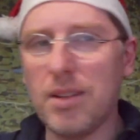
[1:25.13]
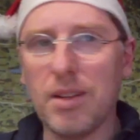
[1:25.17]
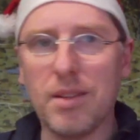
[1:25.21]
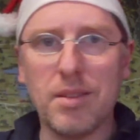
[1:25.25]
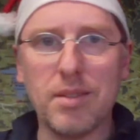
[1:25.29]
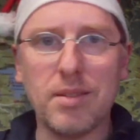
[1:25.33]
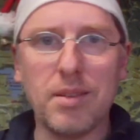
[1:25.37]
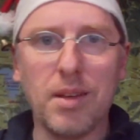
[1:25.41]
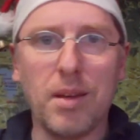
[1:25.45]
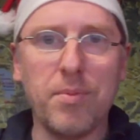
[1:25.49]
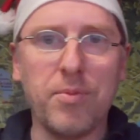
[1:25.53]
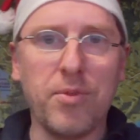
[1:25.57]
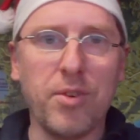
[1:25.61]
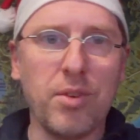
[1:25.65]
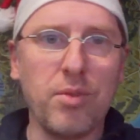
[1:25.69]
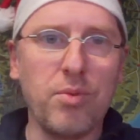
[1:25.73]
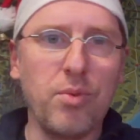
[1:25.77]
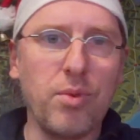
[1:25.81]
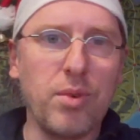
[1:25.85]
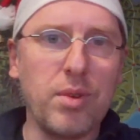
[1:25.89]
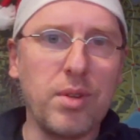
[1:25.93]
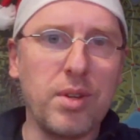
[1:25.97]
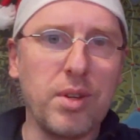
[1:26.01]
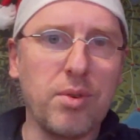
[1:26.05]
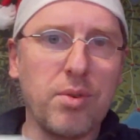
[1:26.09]
Das ist einfach
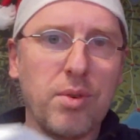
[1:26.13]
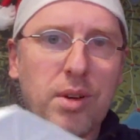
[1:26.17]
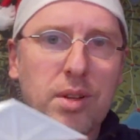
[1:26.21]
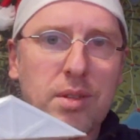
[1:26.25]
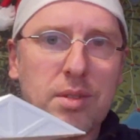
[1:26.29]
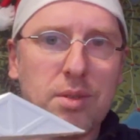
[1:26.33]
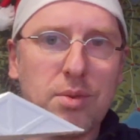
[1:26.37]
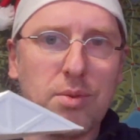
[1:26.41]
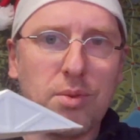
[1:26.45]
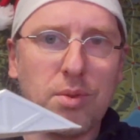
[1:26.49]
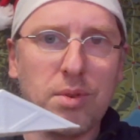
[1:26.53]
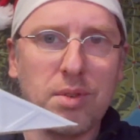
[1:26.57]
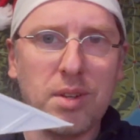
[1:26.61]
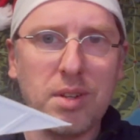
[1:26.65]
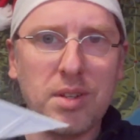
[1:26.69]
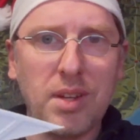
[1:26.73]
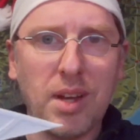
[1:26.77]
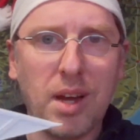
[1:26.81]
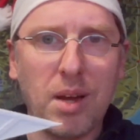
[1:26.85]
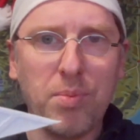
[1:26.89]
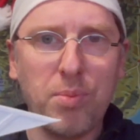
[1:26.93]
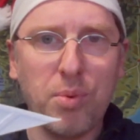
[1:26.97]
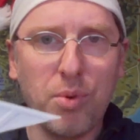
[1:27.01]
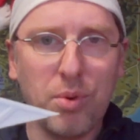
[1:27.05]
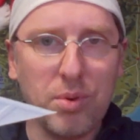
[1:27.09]
nur Dekoration. Den
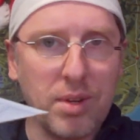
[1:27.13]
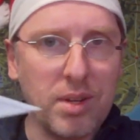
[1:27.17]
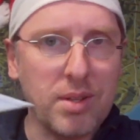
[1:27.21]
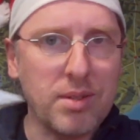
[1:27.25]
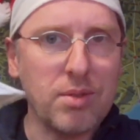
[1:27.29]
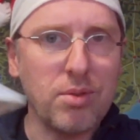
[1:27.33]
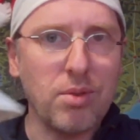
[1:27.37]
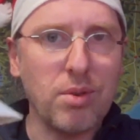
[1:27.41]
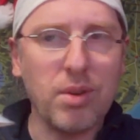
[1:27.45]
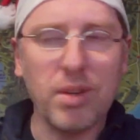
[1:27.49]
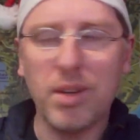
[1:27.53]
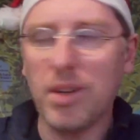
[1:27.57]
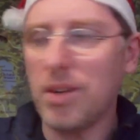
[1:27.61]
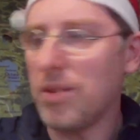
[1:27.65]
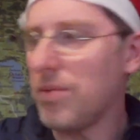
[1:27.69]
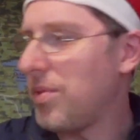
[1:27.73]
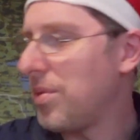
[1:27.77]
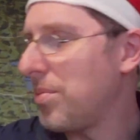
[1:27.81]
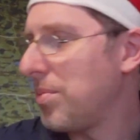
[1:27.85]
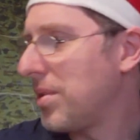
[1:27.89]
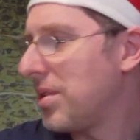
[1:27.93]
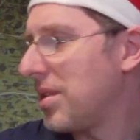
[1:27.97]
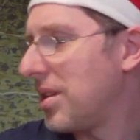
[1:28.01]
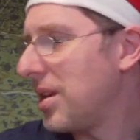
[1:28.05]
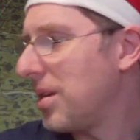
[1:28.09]
Dachboden jetzt noch irgendwie
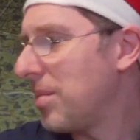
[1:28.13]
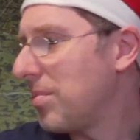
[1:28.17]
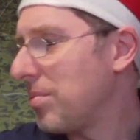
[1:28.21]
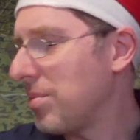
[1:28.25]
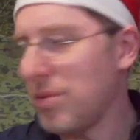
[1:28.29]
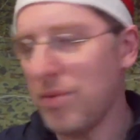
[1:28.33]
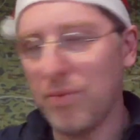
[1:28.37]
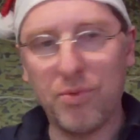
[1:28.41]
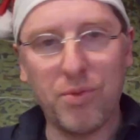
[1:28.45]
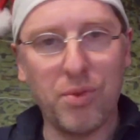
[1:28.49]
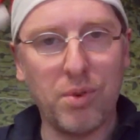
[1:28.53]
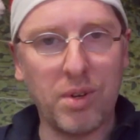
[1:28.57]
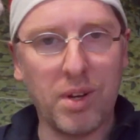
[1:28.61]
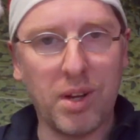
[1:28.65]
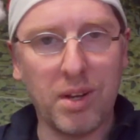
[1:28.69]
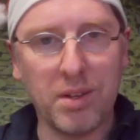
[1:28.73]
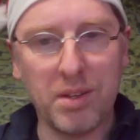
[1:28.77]
mit Leben zu füllen,